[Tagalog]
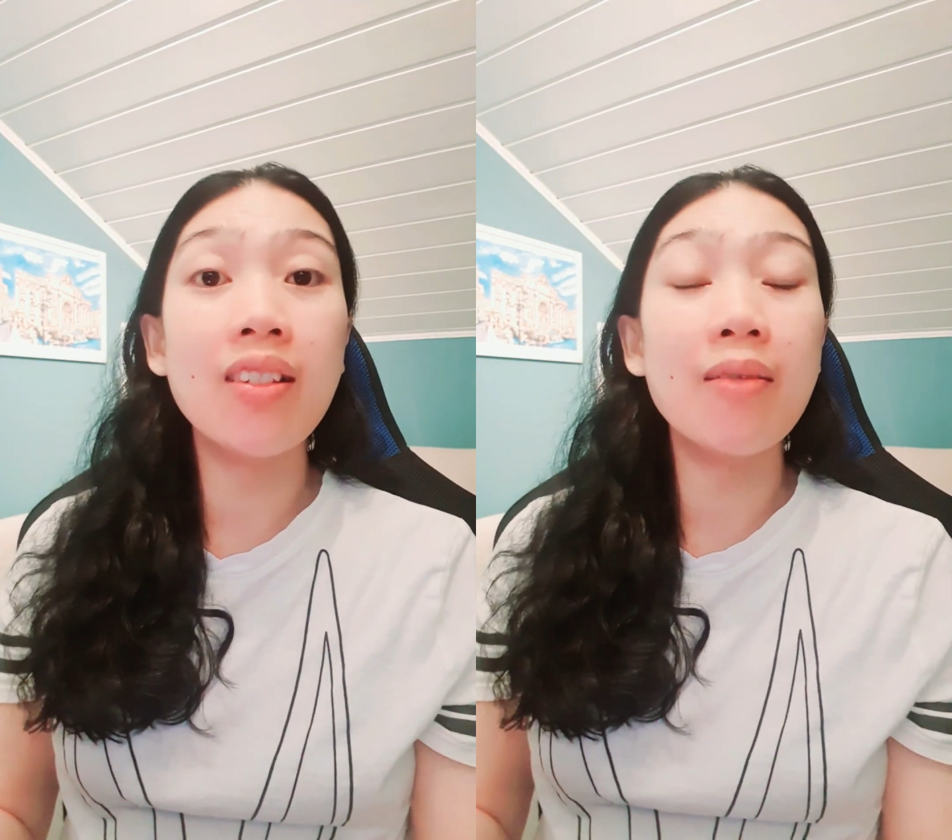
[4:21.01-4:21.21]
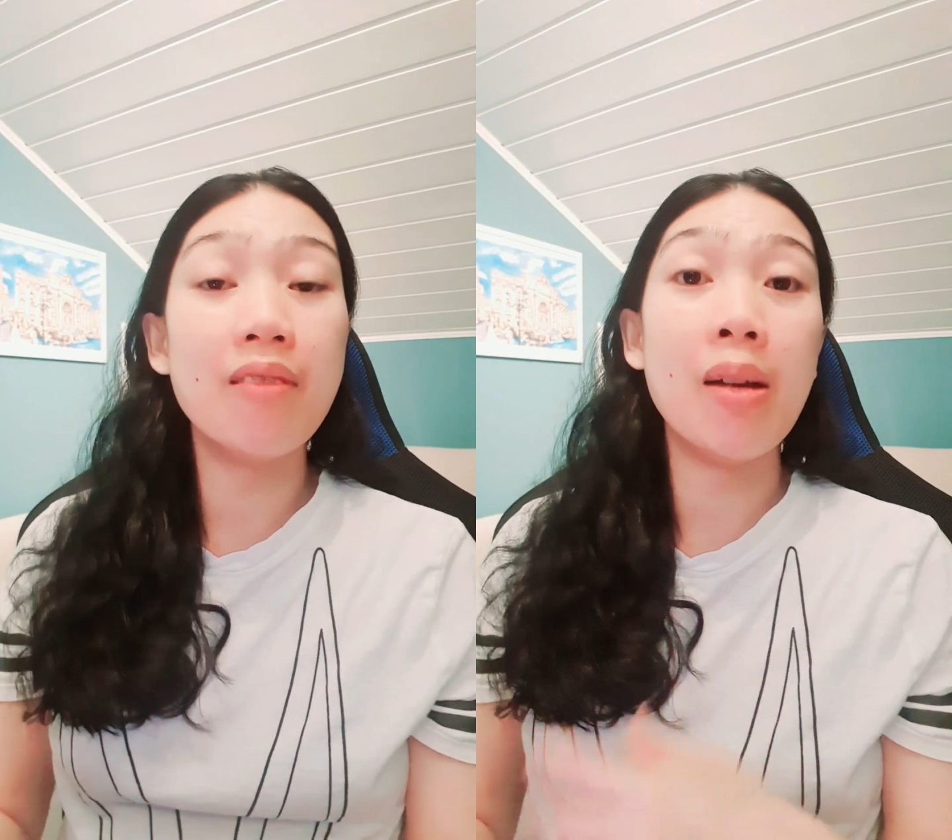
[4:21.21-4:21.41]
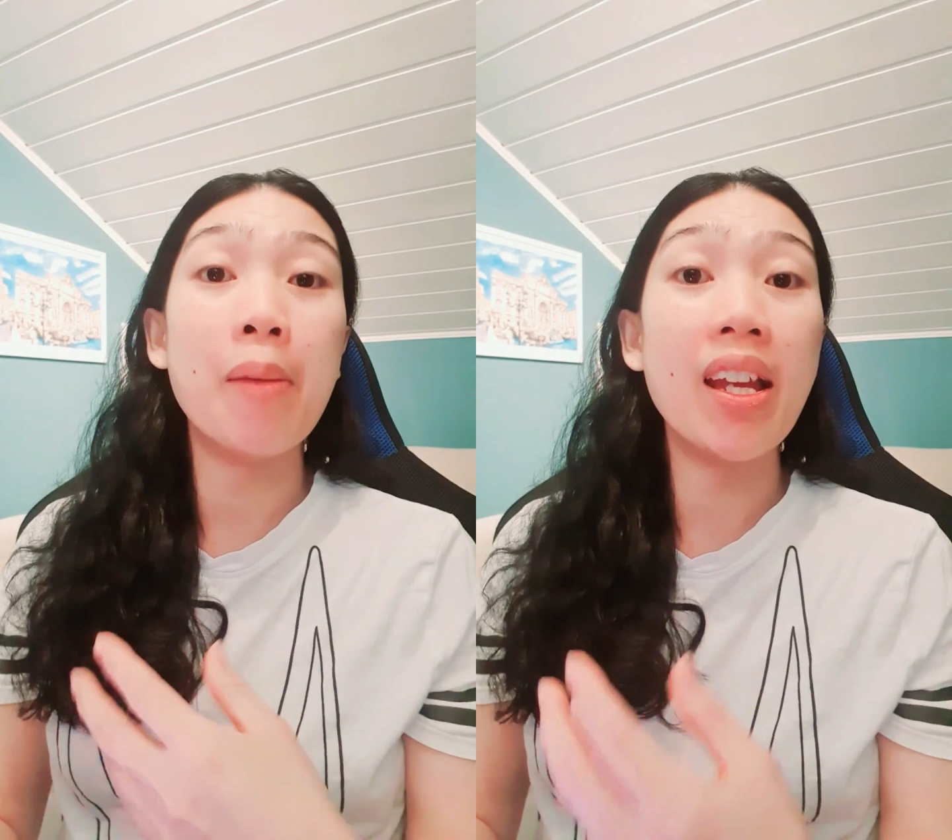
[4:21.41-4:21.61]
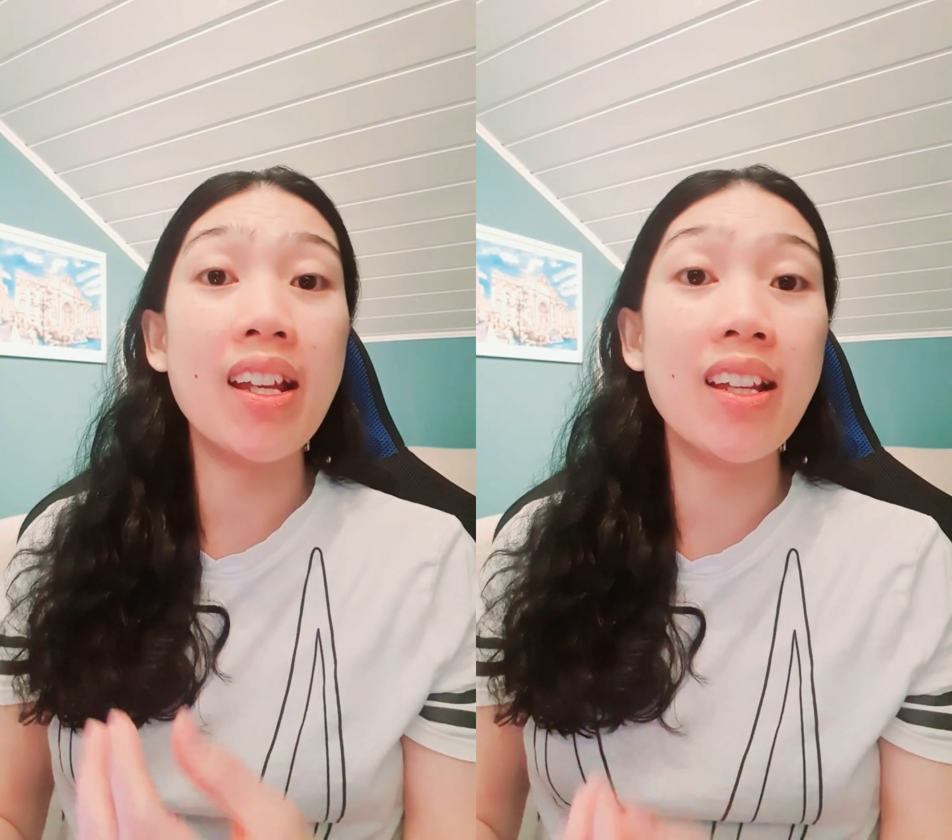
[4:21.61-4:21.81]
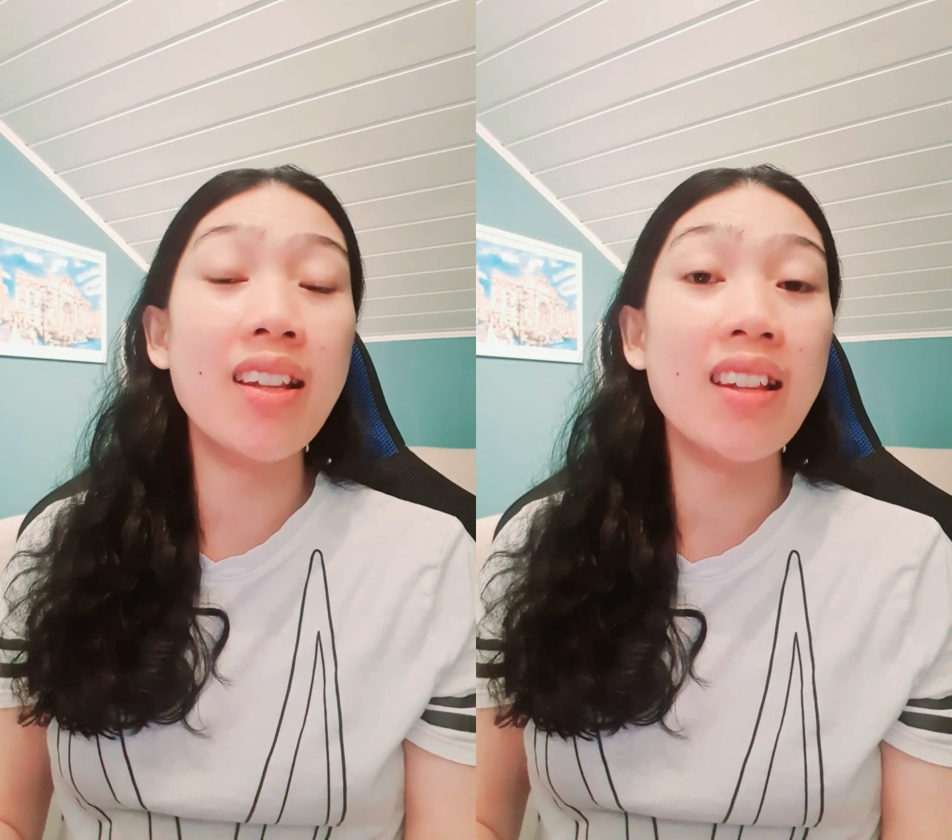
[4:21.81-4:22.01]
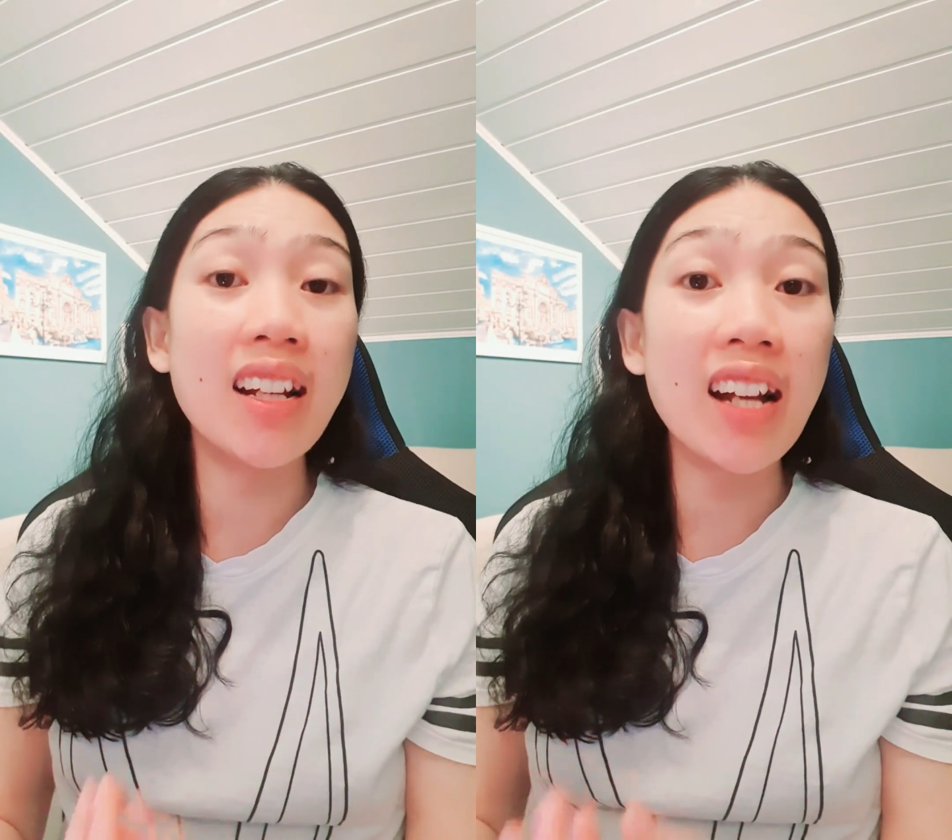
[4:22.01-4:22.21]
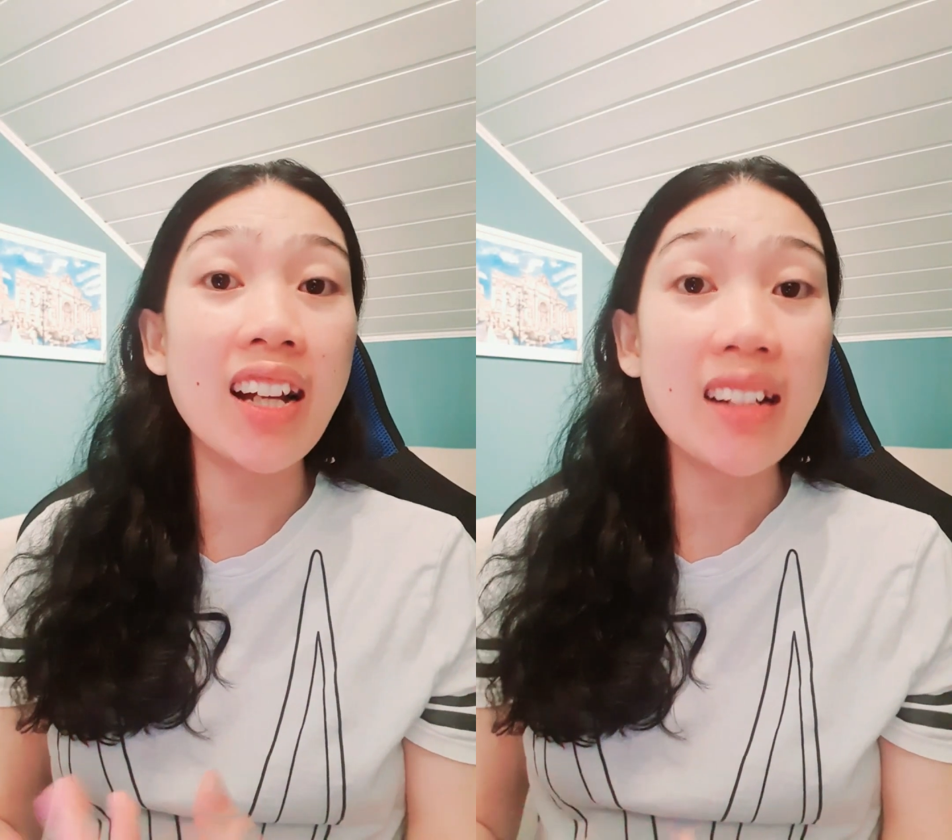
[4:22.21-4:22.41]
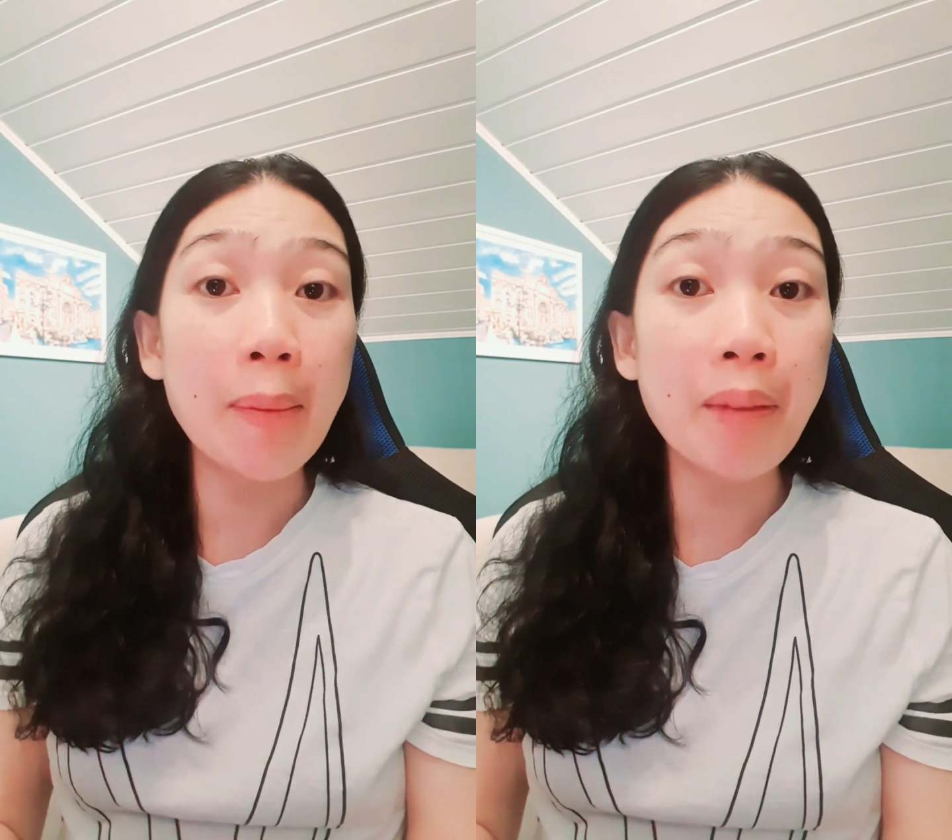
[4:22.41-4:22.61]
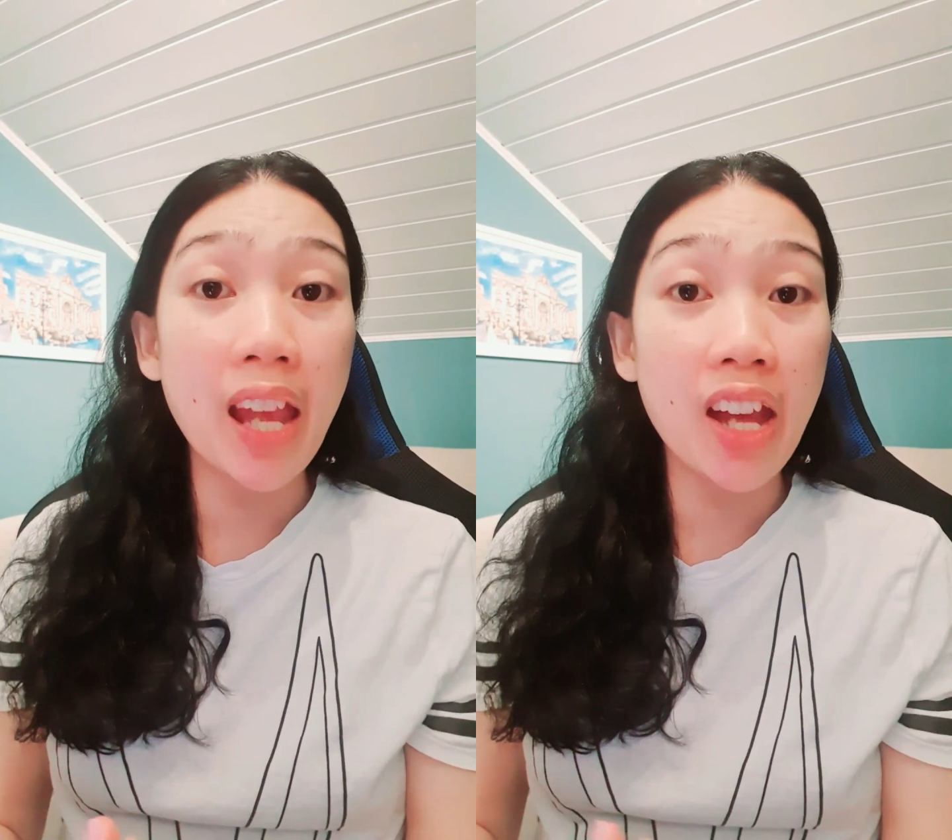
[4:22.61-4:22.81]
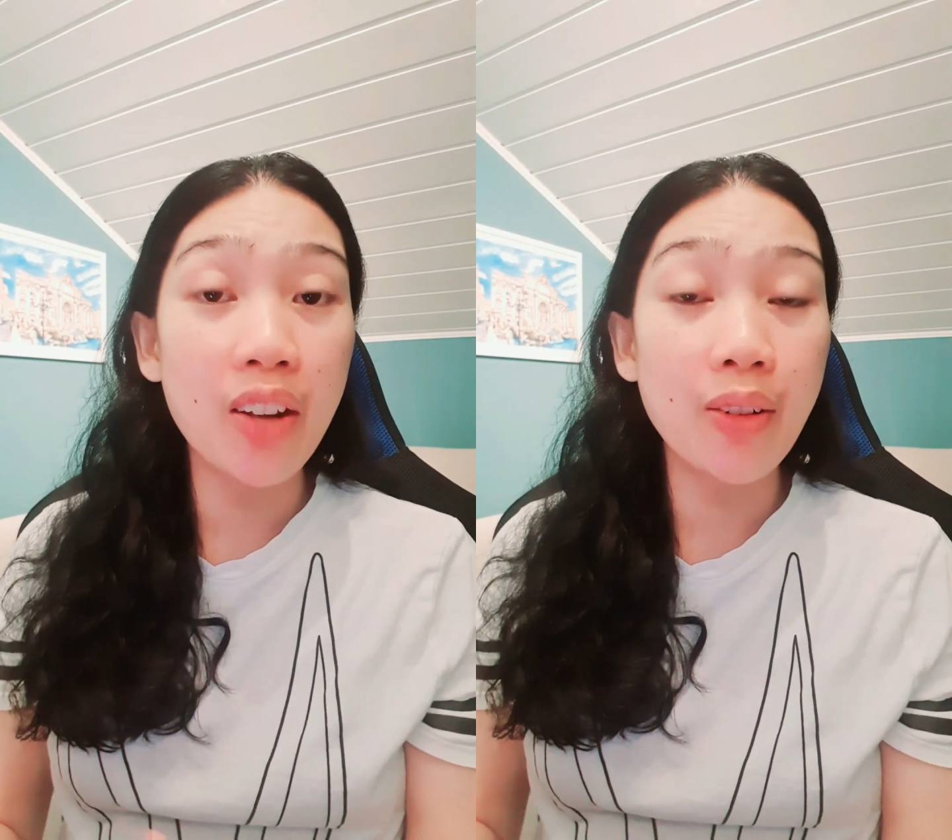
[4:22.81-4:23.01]
na may nagaganap na
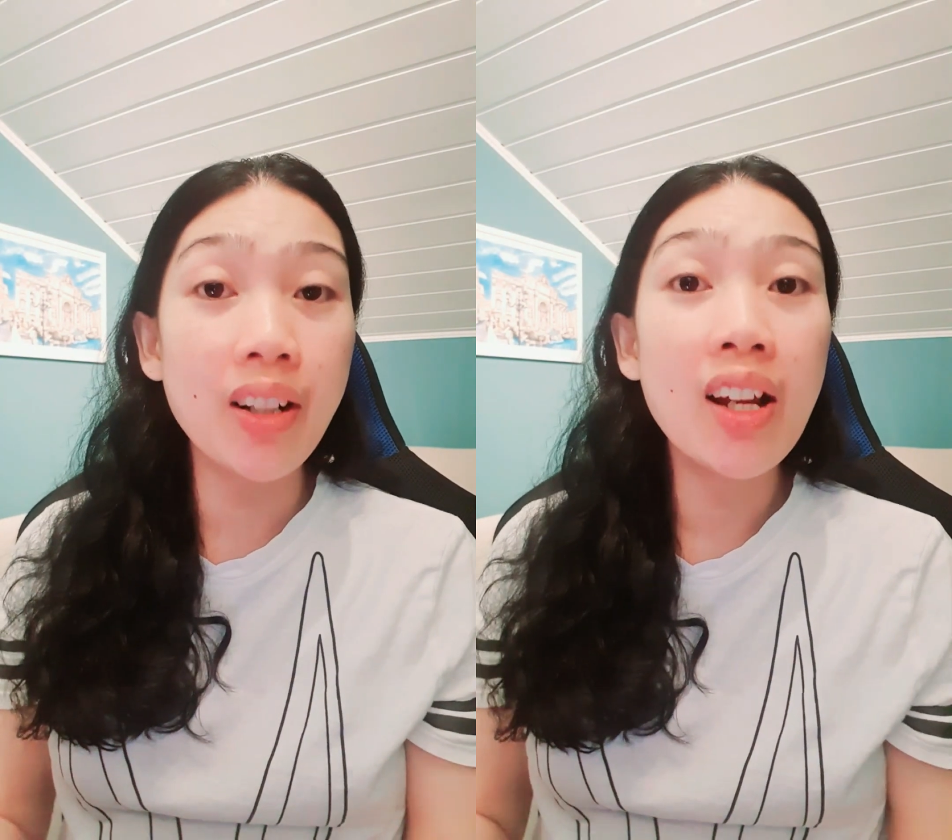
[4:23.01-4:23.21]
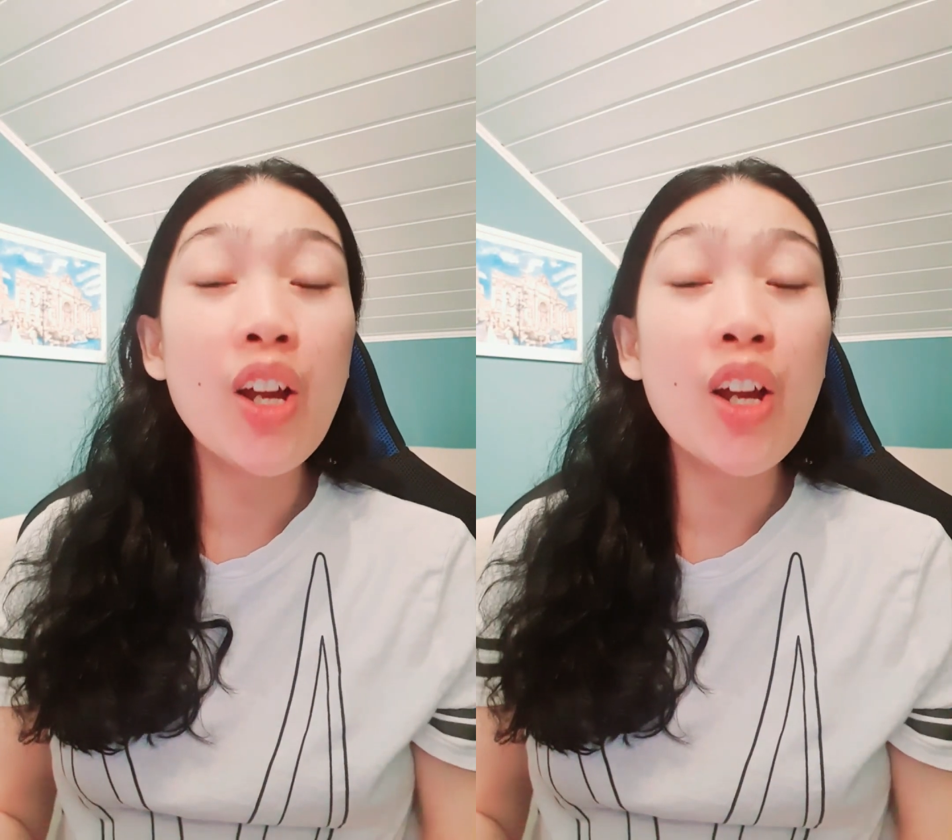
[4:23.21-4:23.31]
error,